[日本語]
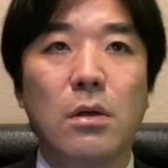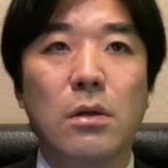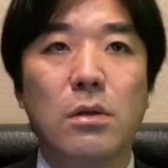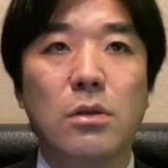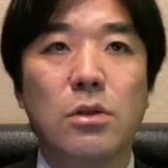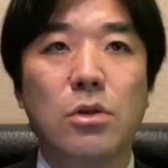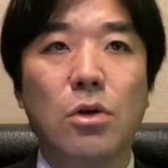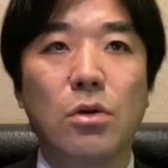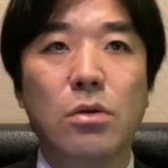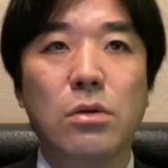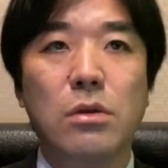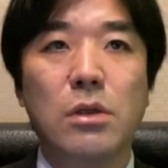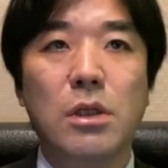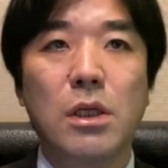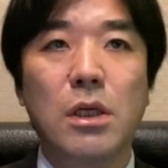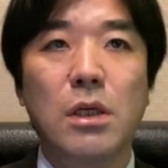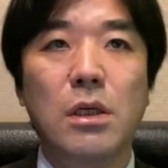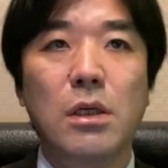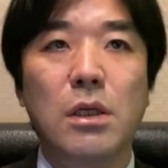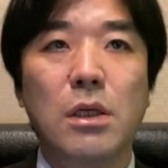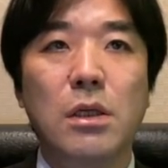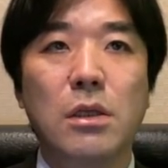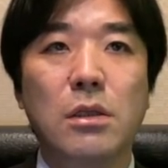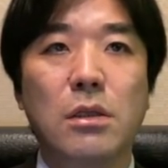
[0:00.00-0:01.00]
直
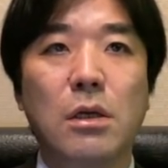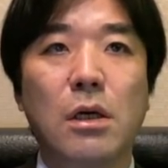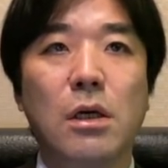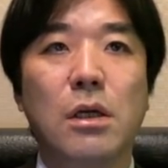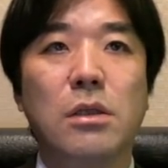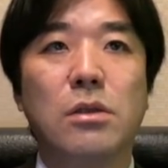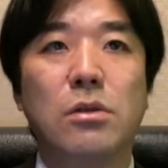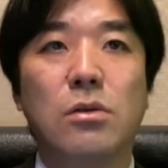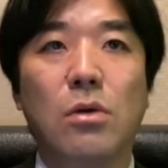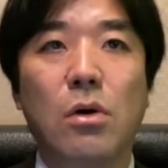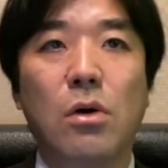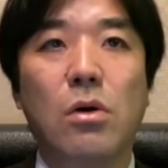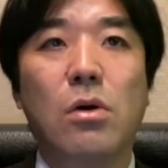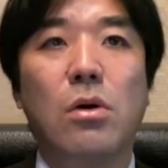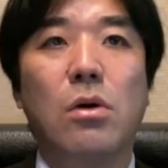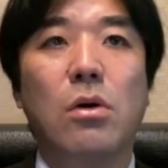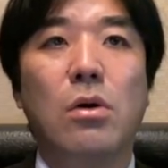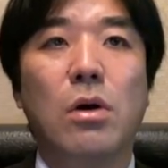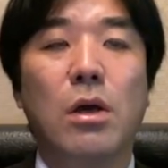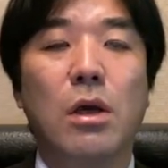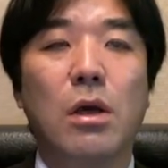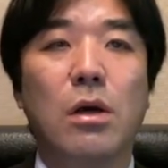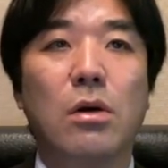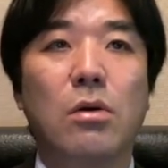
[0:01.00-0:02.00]
近1ヶ月
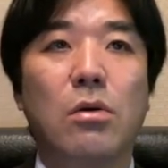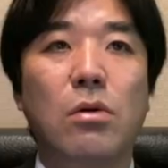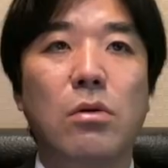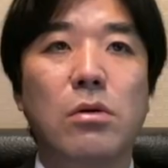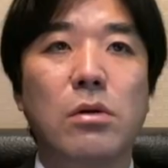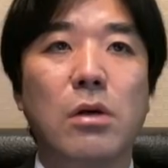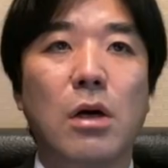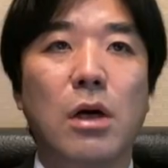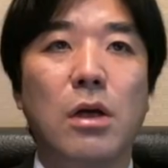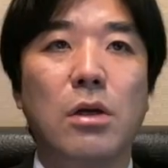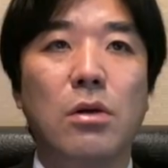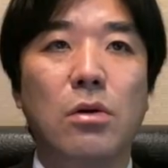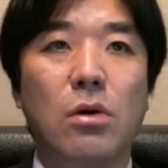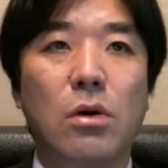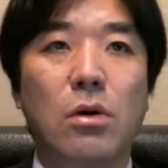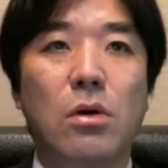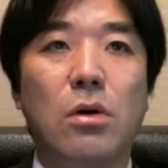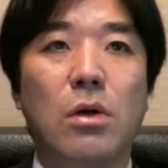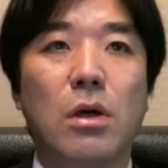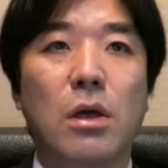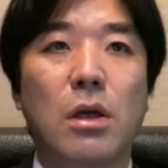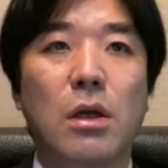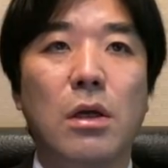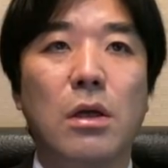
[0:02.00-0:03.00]
の、今回
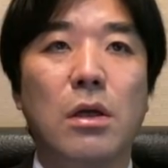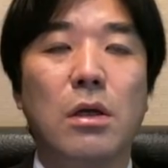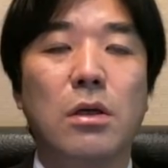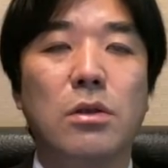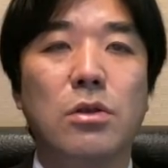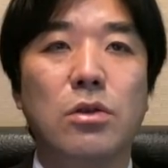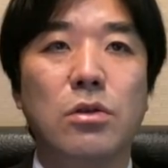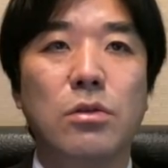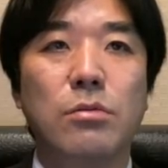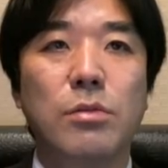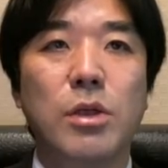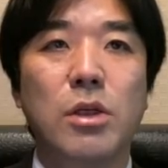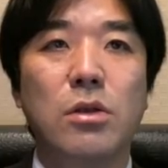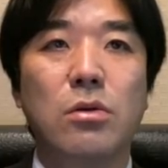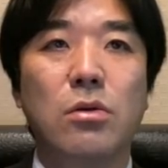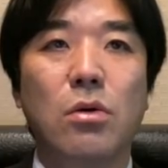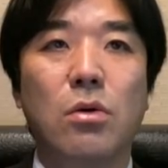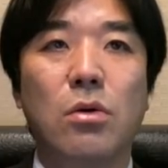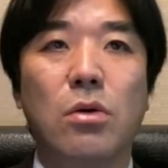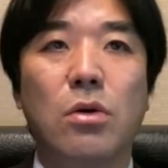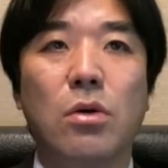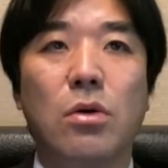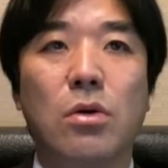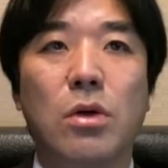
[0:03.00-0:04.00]
の、住民
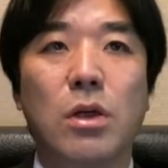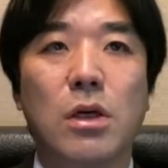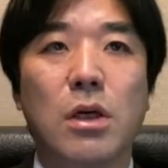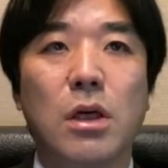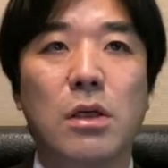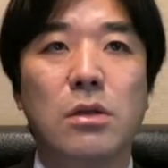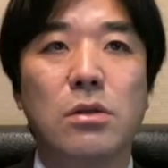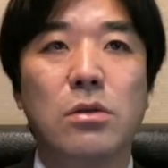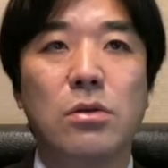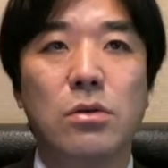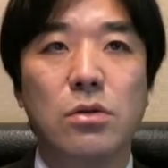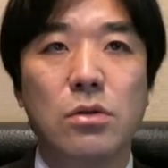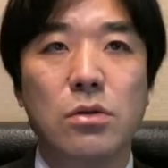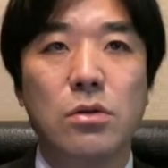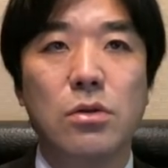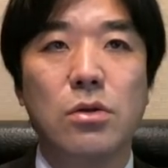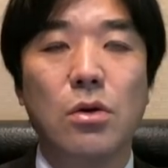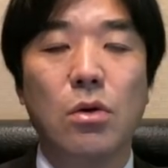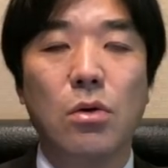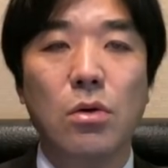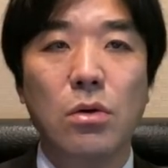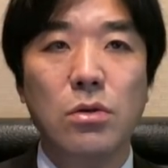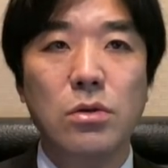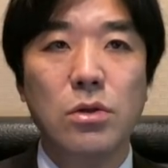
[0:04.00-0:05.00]
投票に関する
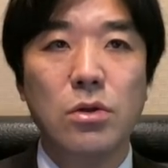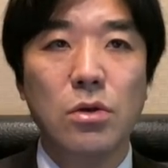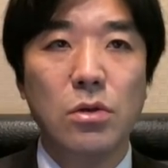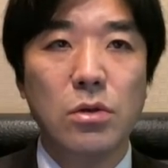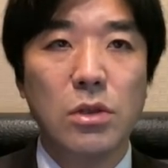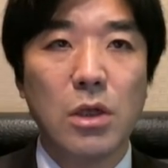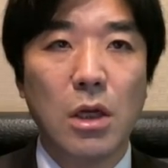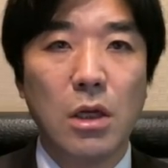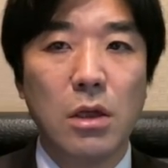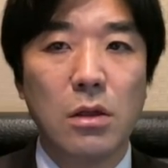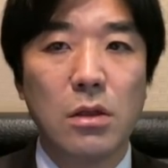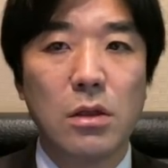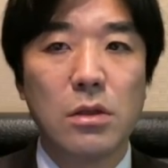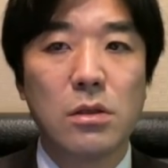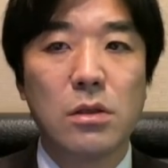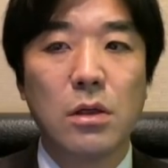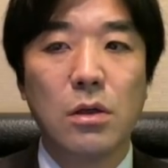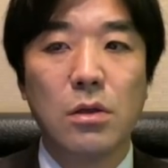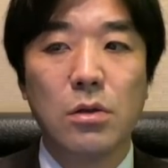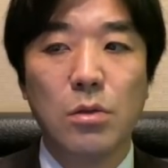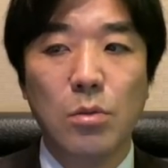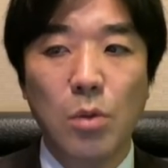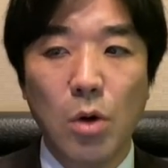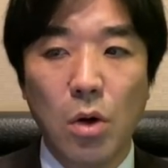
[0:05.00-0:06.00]
世論調査なんです
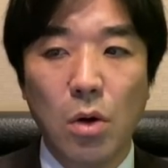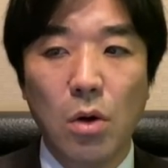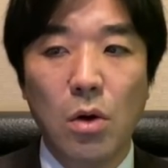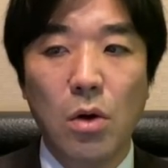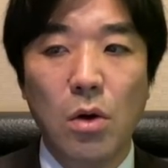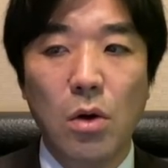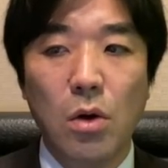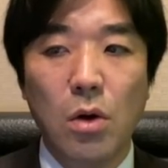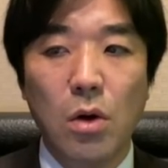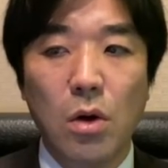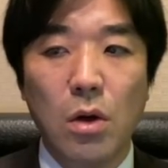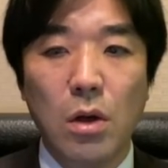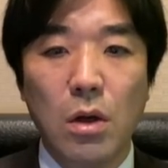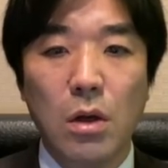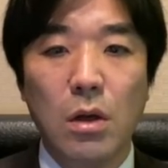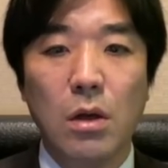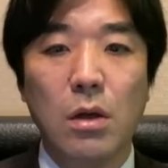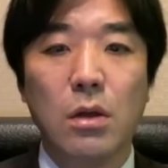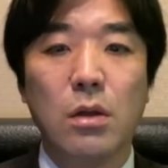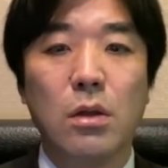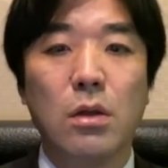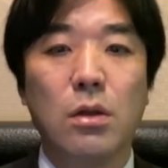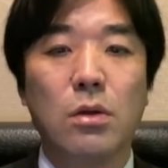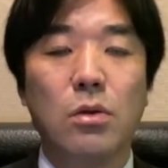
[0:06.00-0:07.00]
けれども、
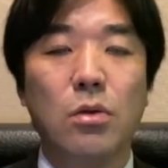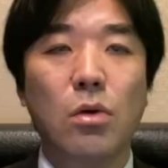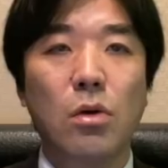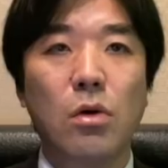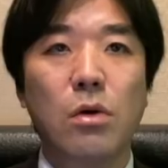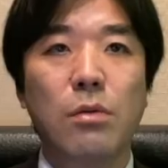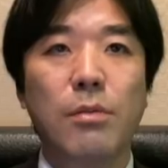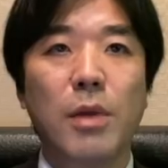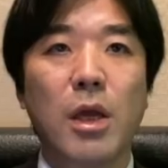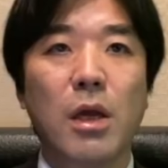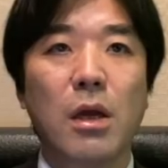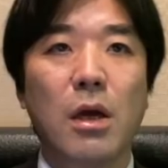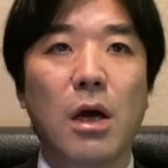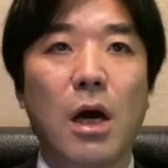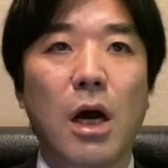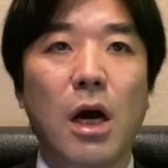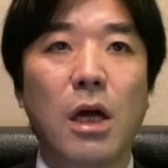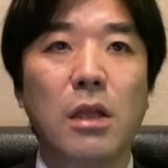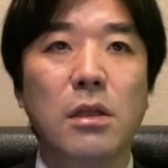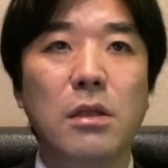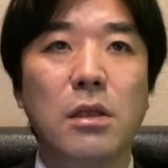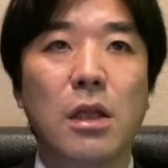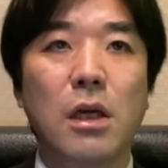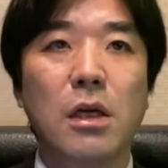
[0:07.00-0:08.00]
当面
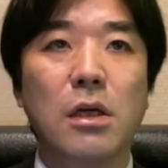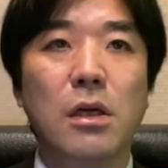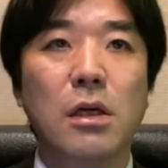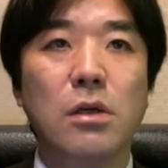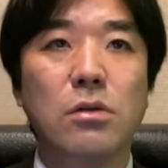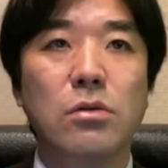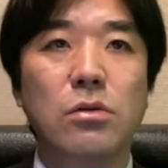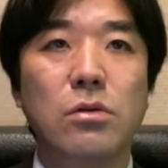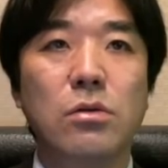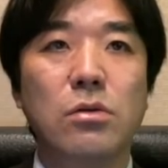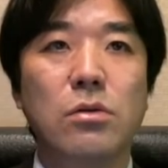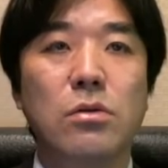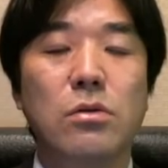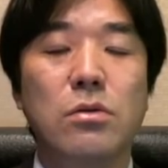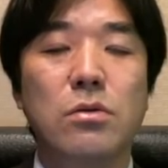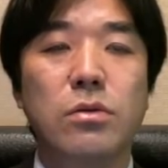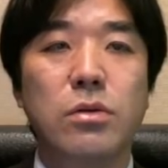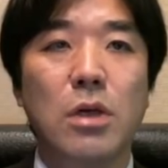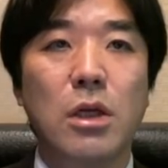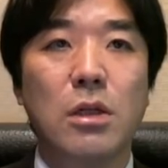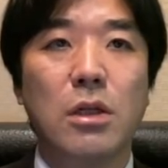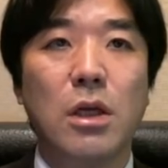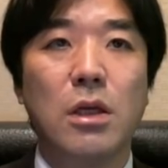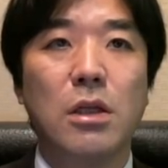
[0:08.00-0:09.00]
反対がぐんぐん
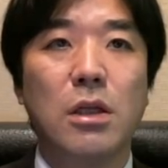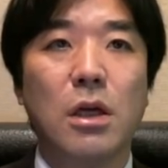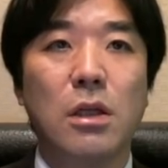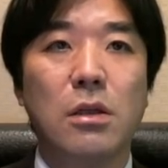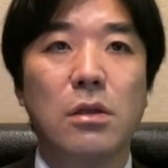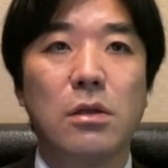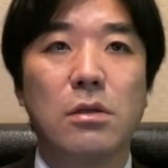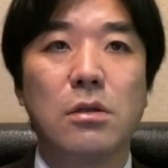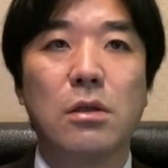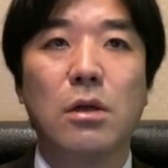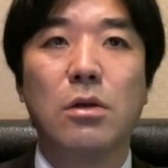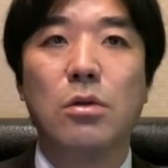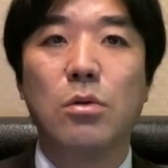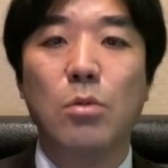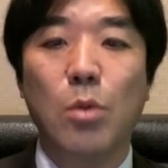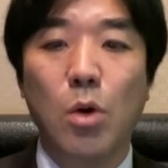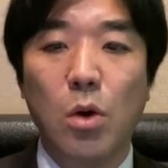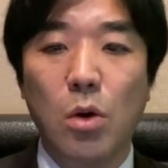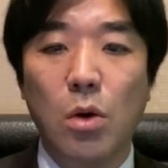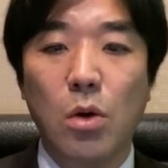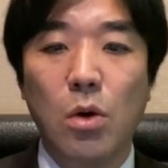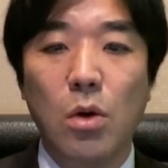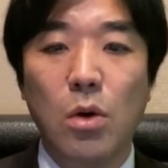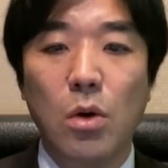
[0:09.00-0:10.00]
増えていたんですけれど
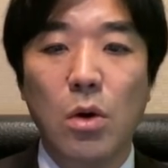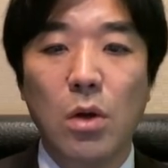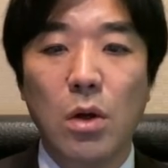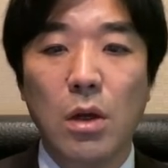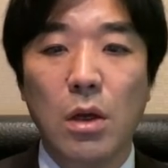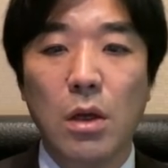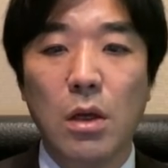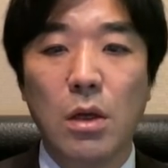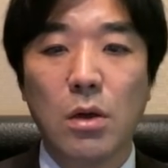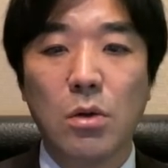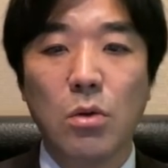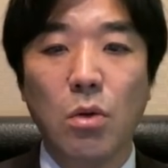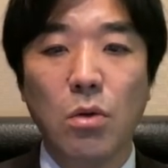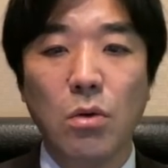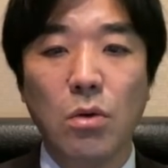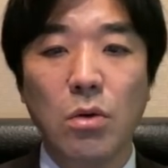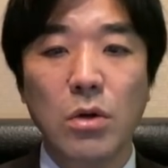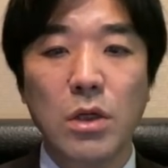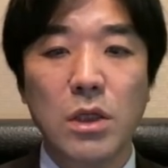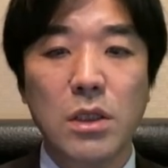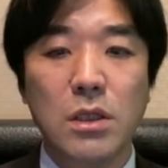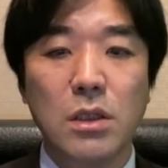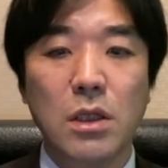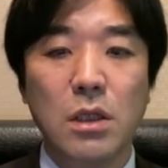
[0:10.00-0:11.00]
も、こ
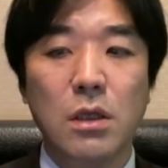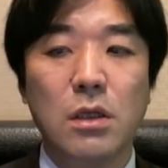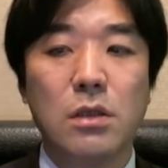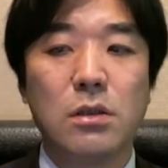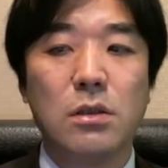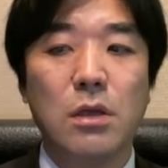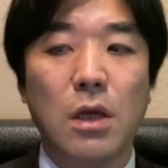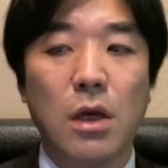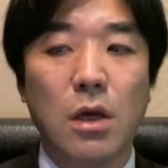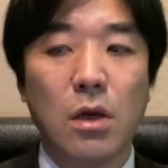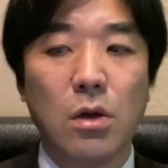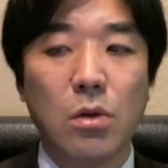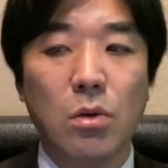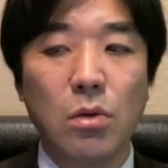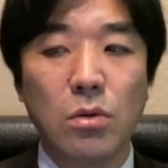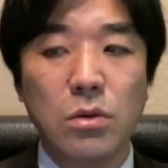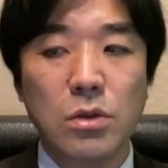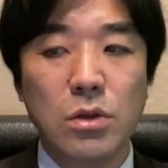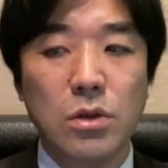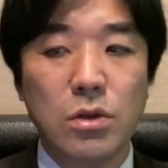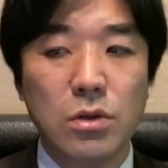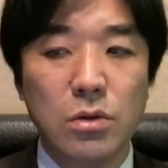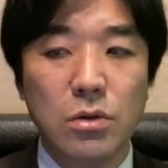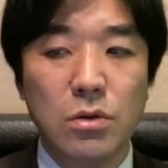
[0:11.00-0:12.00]
こに来てですね、
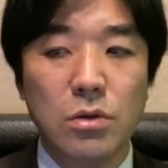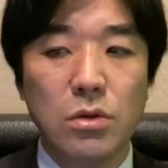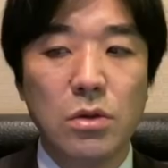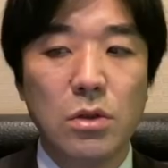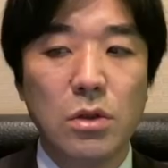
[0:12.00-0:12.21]
今週、